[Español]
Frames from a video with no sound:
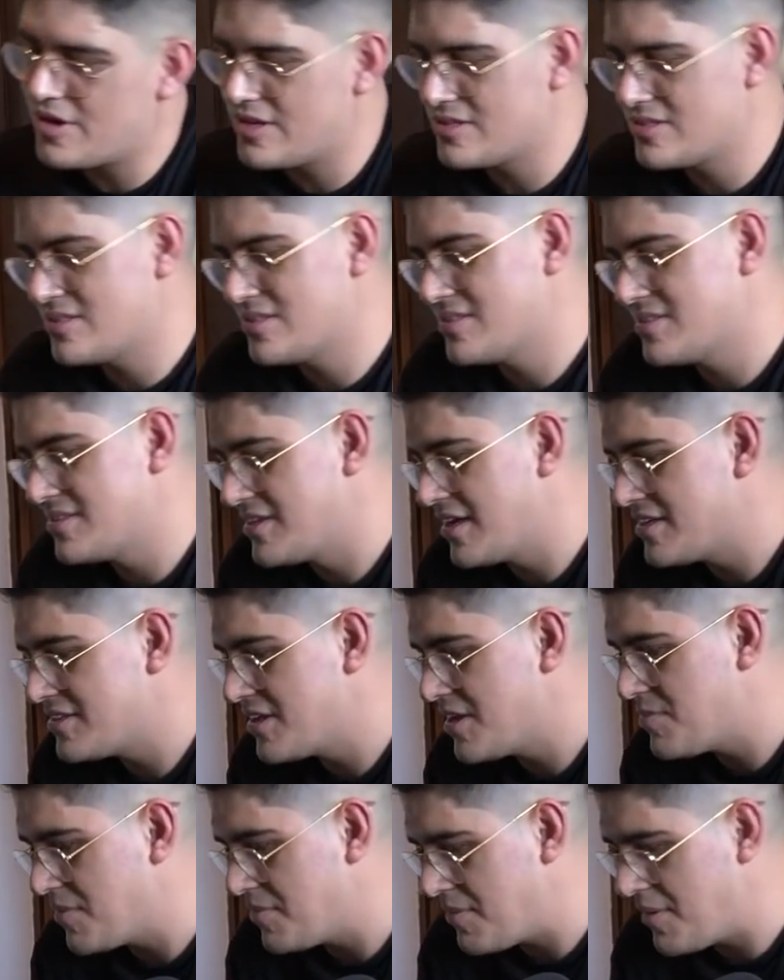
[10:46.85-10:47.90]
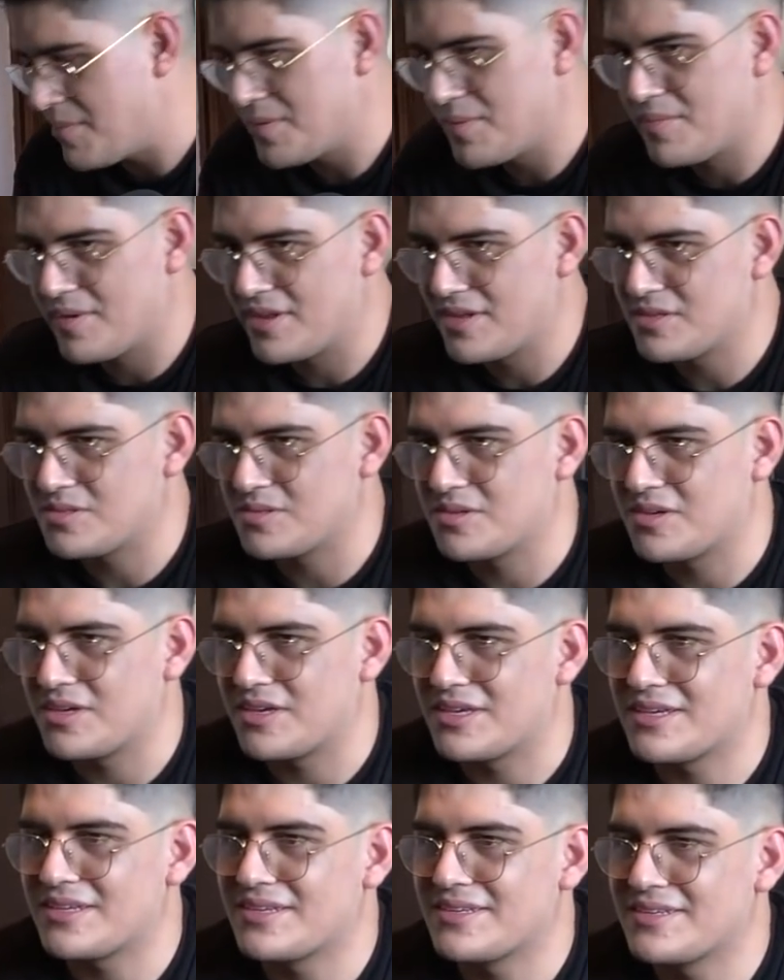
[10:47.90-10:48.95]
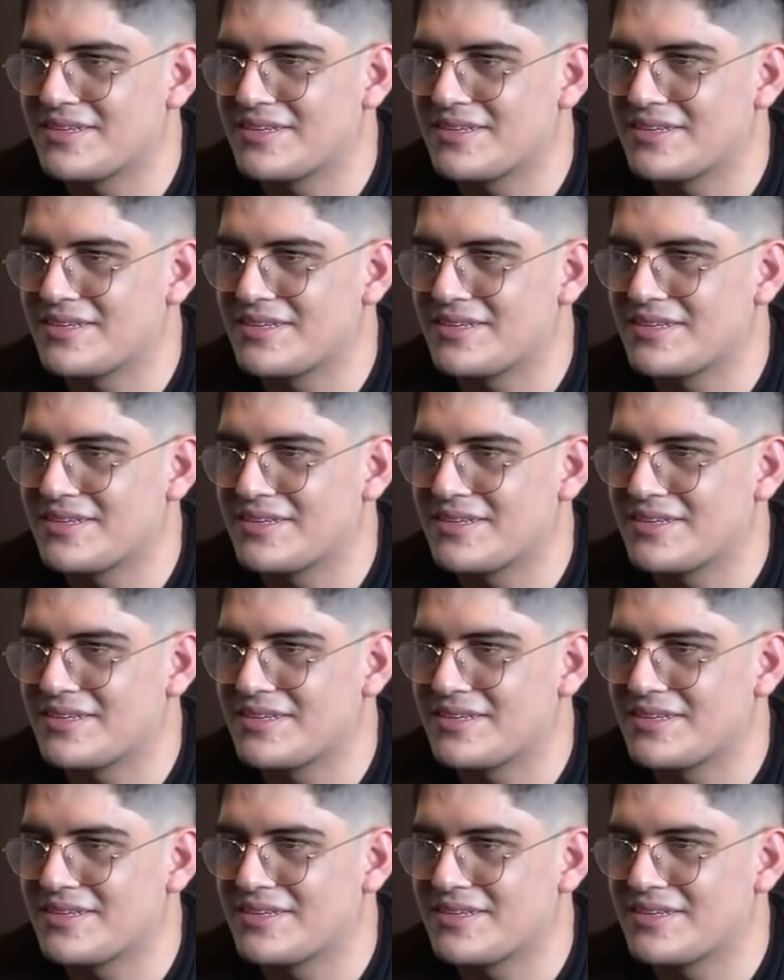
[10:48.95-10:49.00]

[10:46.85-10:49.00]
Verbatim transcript: es ya ser papá primerizo, aquí